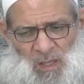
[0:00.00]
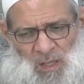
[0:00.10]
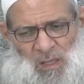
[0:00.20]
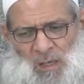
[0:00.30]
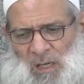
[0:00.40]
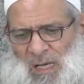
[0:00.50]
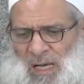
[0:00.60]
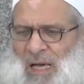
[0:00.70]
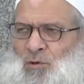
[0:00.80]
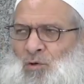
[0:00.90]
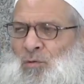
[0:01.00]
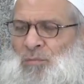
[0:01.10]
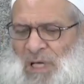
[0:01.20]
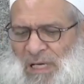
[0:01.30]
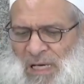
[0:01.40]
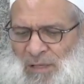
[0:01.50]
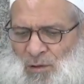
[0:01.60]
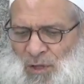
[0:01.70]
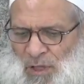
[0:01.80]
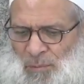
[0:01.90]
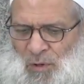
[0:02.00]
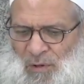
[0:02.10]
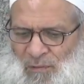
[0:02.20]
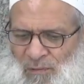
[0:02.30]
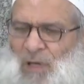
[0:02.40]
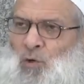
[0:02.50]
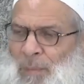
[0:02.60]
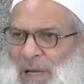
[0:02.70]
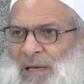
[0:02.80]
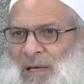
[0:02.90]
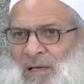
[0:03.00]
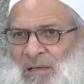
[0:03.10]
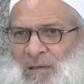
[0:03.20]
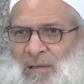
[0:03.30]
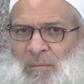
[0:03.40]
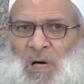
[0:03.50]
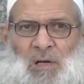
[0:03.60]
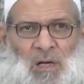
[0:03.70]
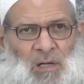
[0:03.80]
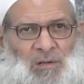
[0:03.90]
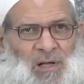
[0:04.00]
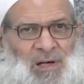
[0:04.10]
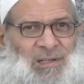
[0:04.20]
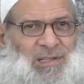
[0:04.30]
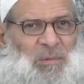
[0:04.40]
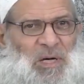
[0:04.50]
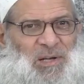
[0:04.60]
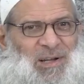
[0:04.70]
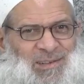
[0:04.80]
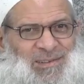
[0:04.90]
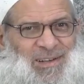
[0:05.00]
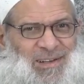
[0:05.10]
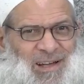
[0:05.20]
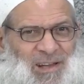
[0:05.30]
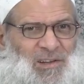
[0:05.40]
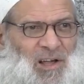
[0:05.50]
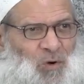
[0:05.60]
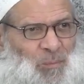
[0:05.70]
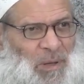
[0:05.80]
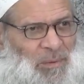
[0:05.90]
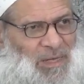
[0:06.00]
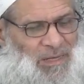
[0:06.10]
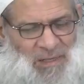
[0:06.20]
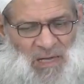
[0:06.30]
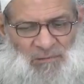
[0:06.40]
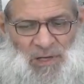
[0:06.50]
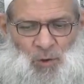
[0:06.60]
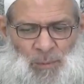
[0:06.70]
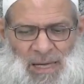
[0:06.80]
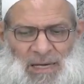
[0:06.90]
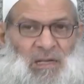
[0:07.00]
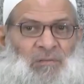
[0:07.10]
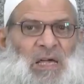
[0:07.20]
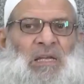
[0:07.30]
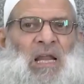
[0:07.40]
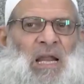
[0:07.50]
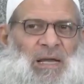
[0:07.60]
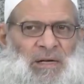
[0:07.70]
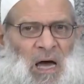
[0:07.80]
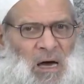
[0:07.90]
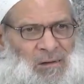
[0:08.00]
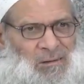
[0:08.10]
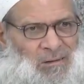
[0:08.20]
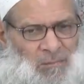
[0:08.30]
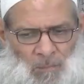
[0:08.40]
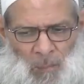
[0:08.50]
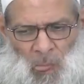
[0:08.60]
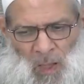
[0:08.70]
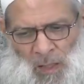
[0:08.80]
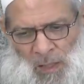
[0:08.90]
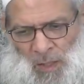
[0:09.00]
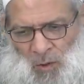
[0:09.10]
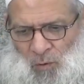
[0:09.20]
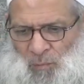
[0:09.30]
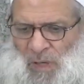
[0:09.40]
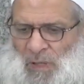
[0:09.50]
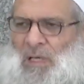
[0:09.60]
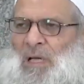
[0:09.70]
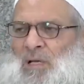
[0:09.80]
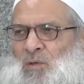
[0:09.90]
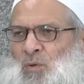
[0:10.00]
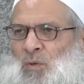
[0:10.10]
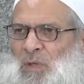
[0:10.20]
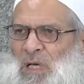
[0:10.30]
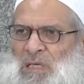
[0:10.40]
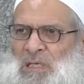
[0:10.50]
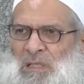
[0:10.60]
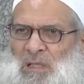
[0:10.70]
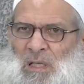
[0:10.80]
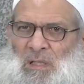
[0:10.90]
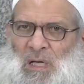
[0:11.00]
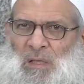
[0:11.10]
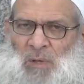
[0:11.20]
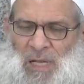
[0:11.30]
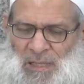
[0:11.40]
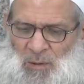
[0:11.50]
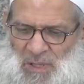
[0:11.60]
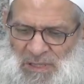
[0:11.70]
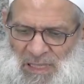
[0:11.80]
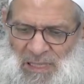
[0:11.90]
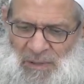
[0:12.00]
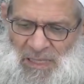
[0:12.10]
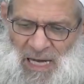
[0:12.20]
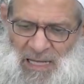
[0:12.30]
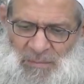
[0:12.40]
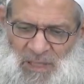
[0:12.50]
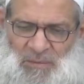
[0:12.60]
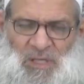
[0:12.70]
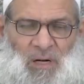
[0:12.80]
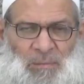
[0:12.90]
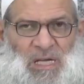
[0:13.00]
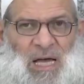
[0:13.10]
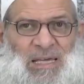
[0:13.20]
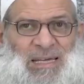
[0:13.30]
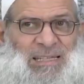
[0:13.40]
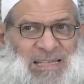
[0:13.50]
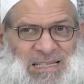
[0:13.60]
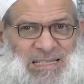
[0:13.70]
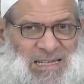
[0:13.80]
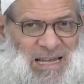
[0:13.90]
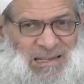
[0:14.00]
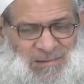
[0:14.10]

إذا رأى أحدكم شيئا يعجبه فليبرك بارك الله تبارك الله اللهم بارك فليبرك فإن العين حق ثم قال رسول الله صلى الله عليه وسلم لعامر بن ربيعة اغتسل له